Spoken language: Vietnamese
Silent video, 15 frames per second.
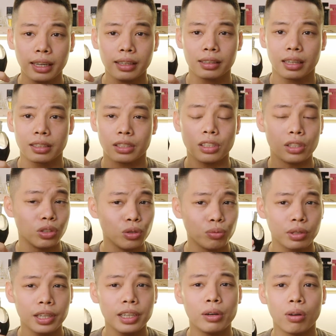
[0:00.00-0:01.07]
cách là sử dụng
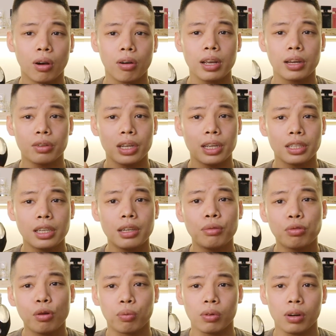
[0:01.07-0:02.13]
cái điều đó để có thể chinh
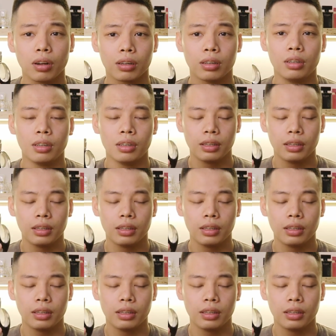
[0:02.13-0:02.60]
phục được